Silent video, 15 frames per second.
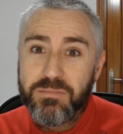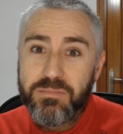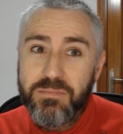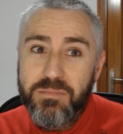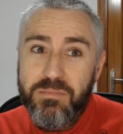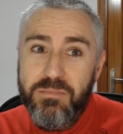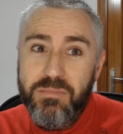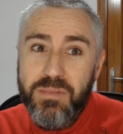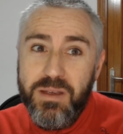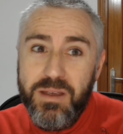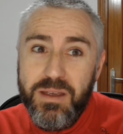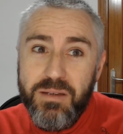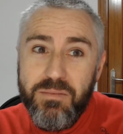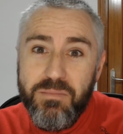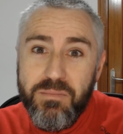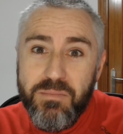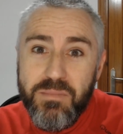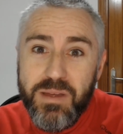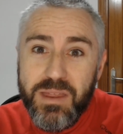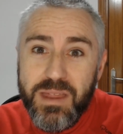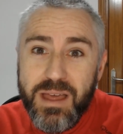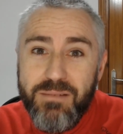
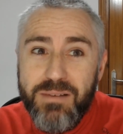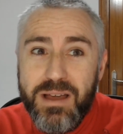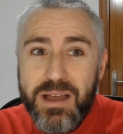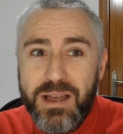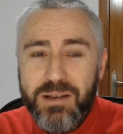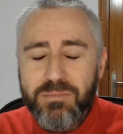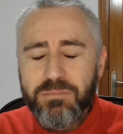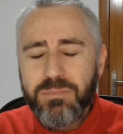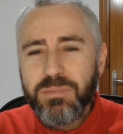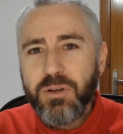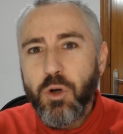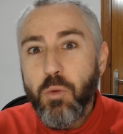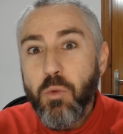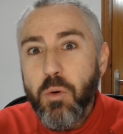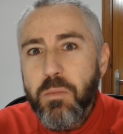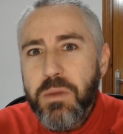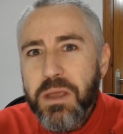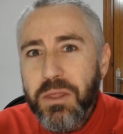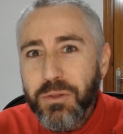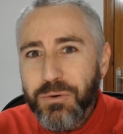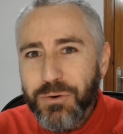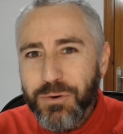me, daba como
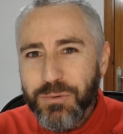miedo, ¿no?